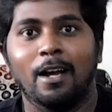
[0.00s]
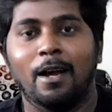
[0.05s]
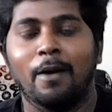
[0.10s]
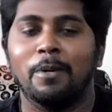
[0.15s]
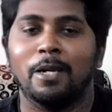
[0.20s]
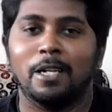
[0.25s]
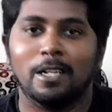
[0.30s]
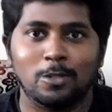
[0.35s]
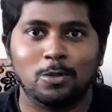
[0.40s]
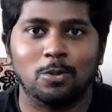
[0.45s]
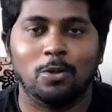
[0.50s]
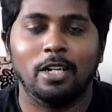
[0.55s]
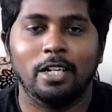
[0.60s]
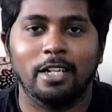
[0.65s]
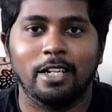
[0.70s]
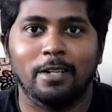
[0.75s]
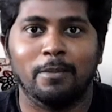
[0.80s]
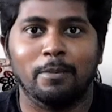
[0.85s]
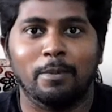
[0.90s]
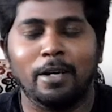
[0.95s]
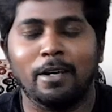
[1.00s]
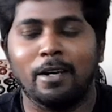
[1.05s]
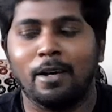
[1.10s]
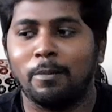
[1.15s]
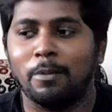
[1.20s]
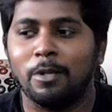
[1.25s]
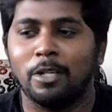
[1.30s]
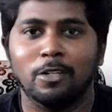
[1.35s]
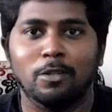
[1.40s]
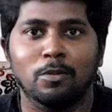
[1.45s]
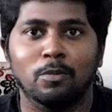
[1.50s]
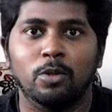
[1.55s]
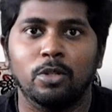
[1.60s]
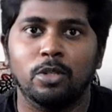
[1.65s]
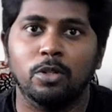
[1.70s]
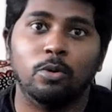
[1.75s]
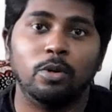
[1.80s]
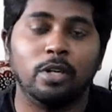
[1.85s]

அப்படின்லாம் சொல்லிகிட்டே இருப்பேன் அப்படி இருக்கும்போது